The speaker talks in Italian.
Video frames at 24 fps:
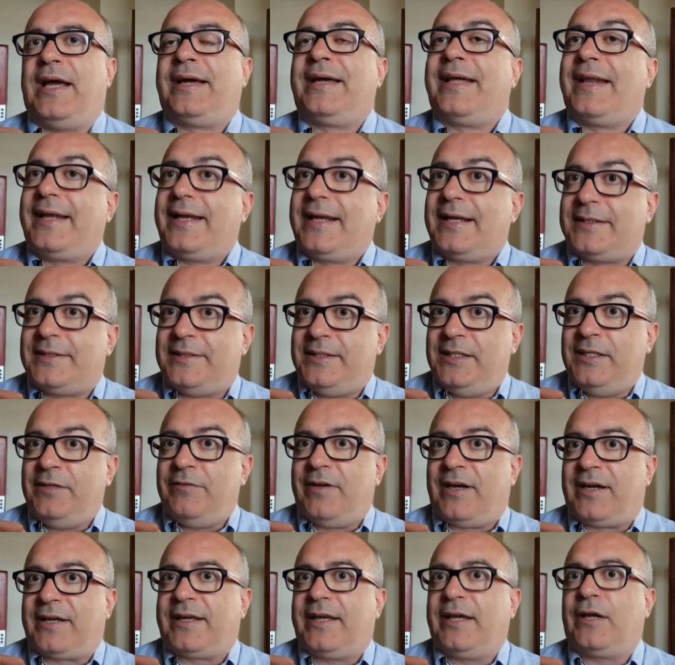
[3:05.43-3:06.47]

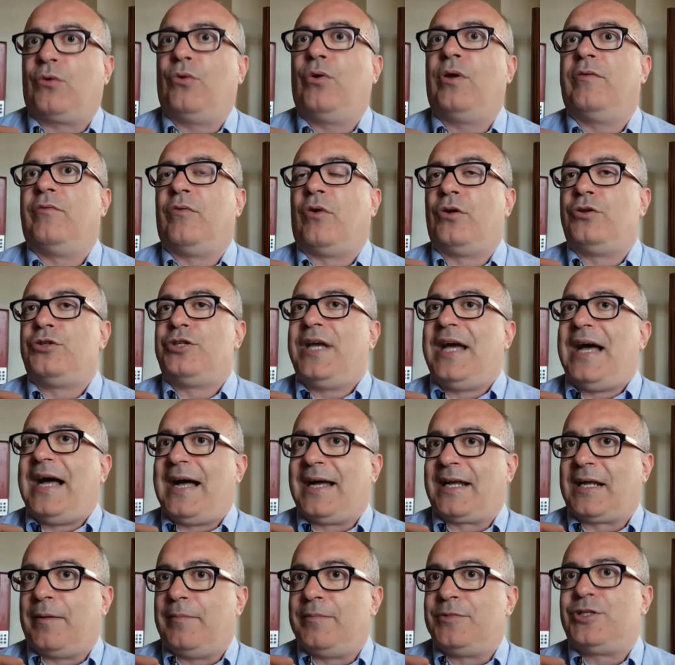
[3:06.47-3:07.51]
aggregativa che coinvolge
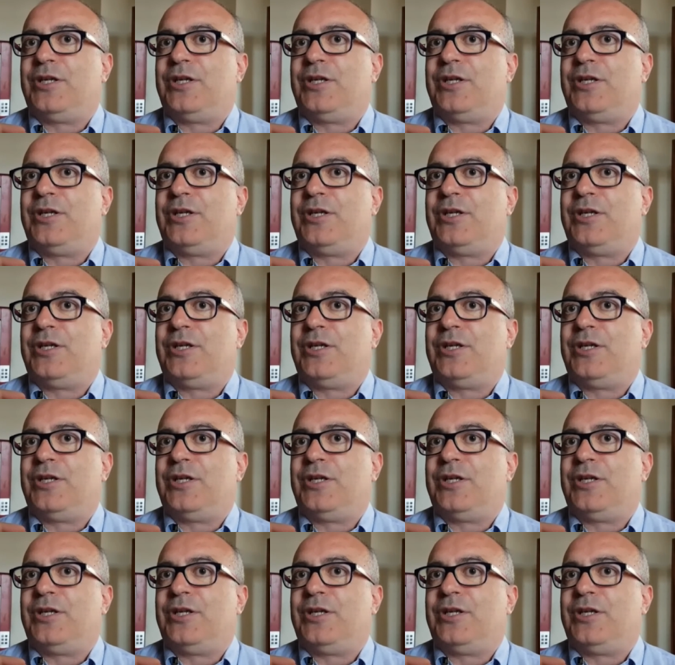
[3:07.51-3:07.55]
ACAM,